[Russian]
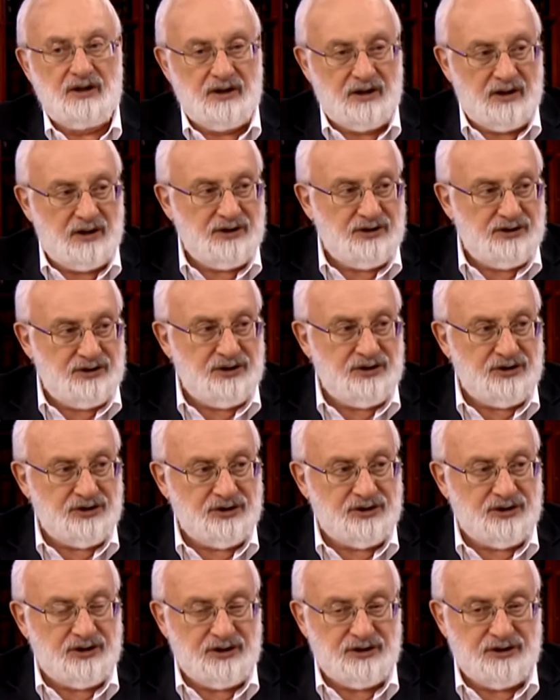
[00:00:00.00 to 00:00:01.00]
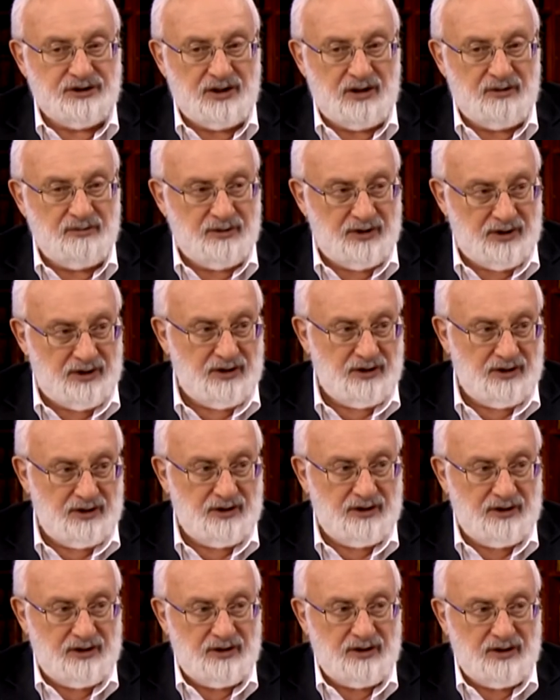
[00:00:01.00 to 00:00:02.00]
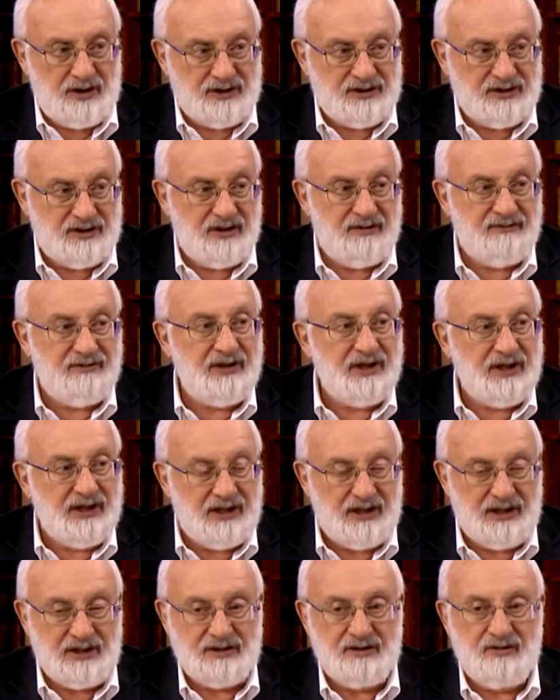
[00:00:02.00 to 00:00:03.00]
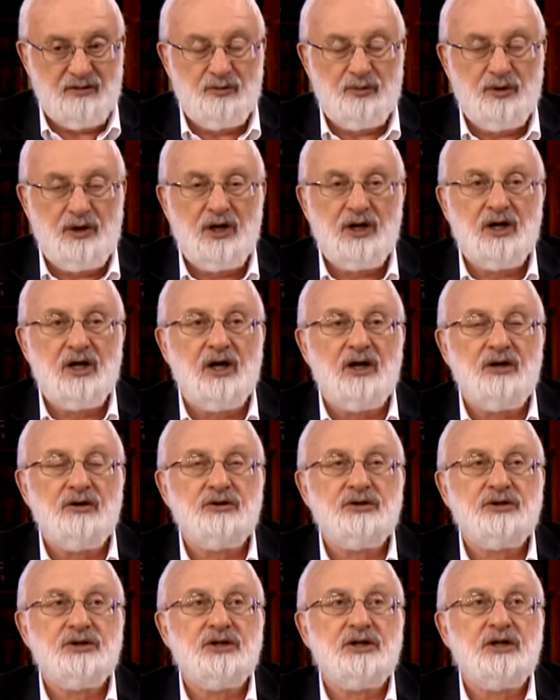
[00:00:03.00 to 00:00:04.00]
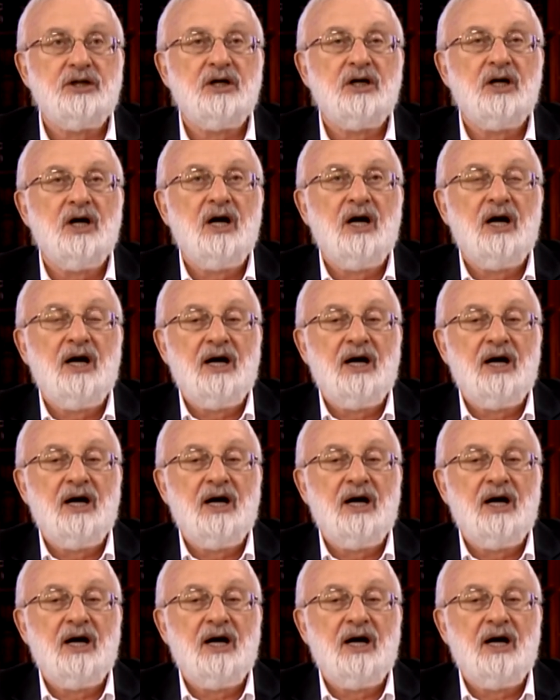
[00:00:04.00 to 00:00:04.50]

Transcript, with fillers: эгоистические, самые основные, основополагающие –